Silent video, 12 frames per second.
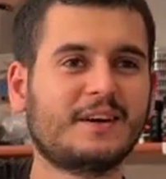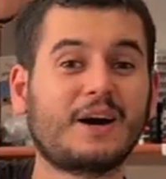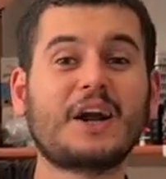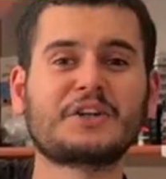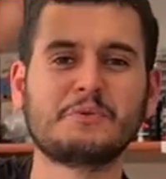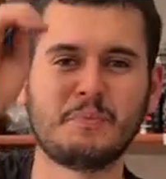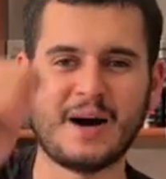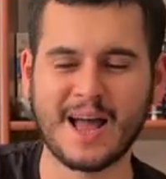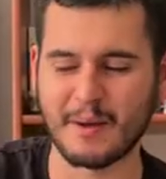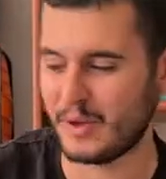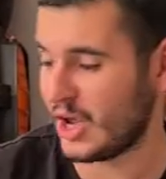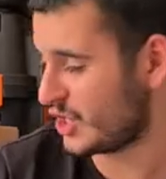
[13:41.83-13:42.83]
Karşı
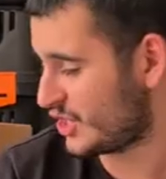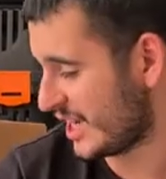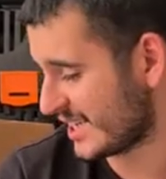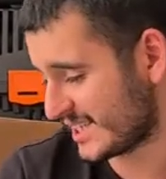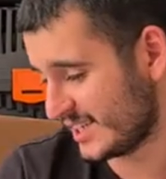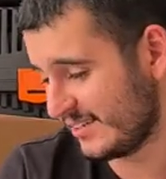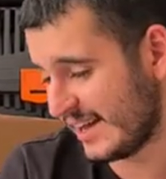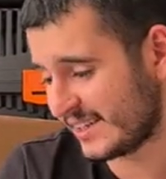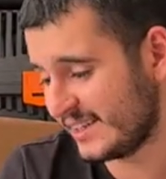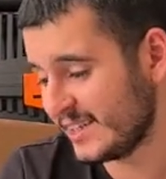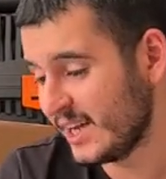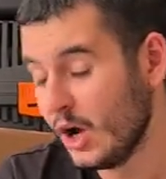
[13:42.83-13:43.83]
bayağı bir eşyasını
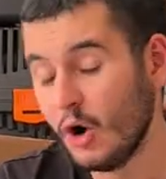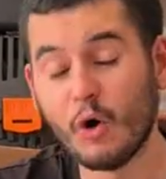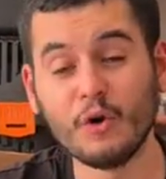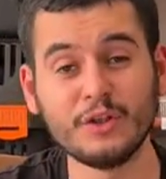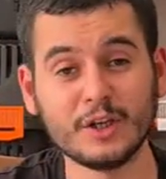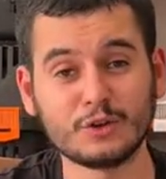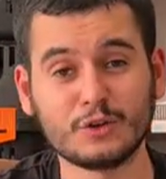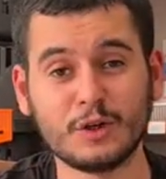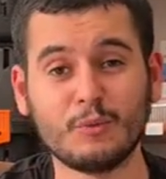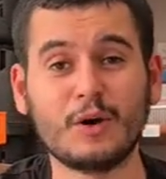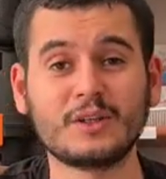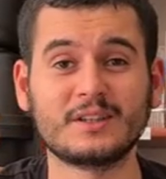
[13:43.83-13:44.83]
verdik. Ondan
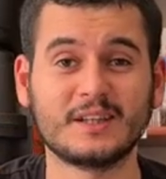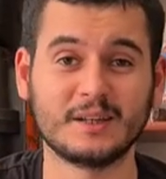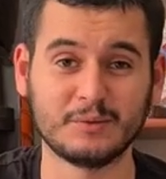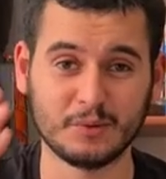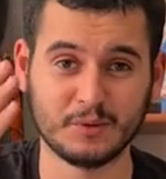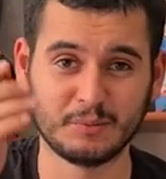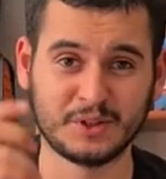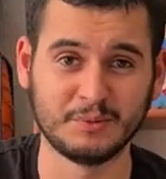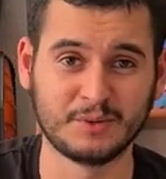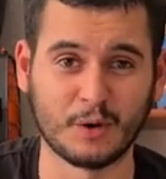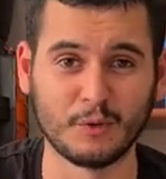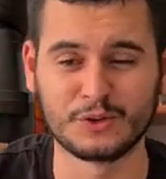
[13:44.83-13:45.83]
sonra bu arada da
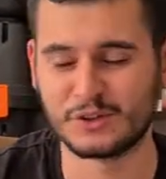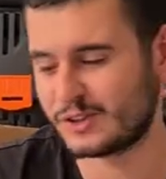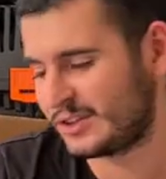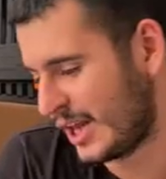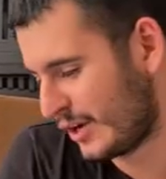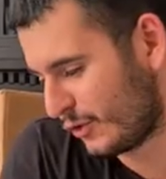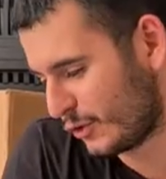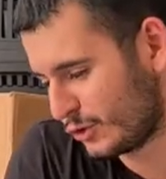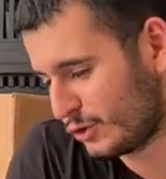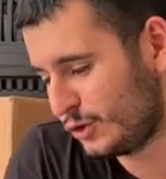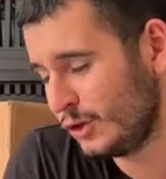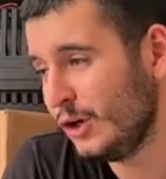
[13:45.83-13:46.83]
bizim Davut telefonu
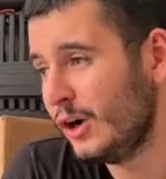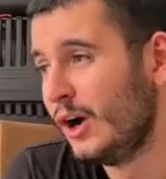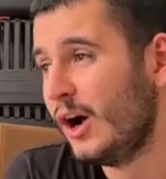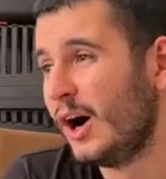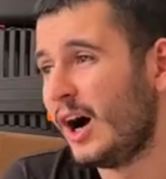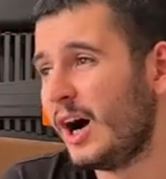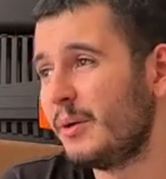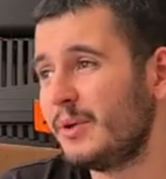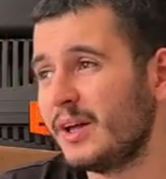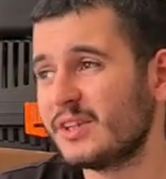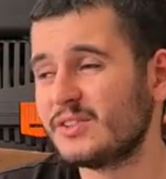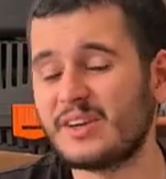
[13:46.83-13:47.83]
tutuyor. Abi
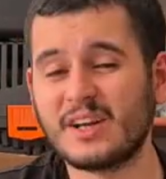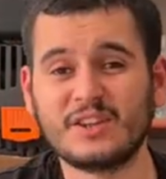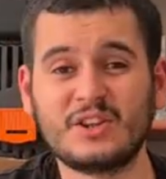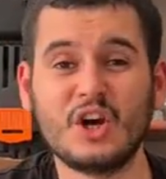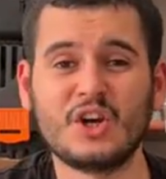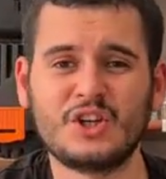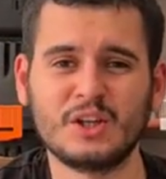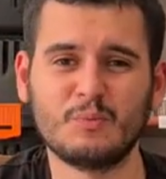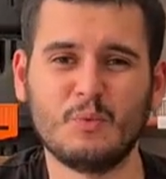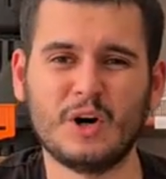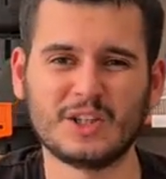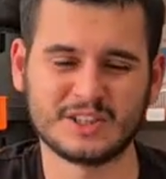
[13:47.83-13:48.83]
yalnız var ya dehşet
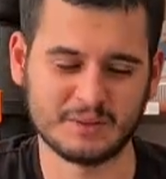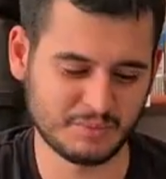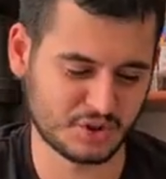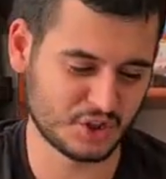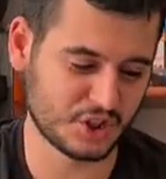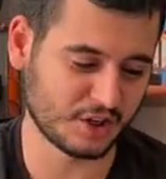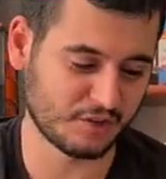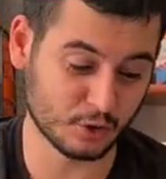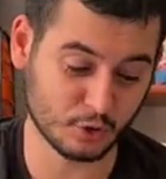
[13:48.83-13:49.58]
muazzam bir sıcak var.